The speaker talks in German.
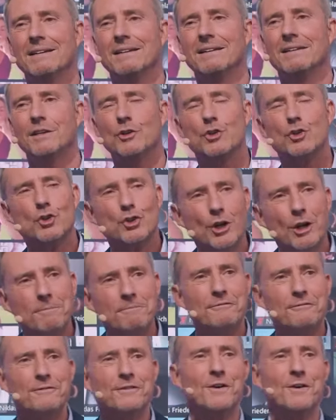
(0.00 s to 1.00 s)
die
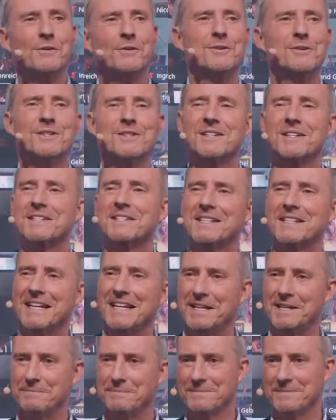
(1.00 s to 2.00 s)
Schöpfer unseres
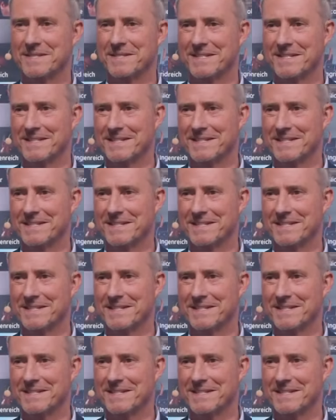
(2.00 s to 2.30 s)
Lebens.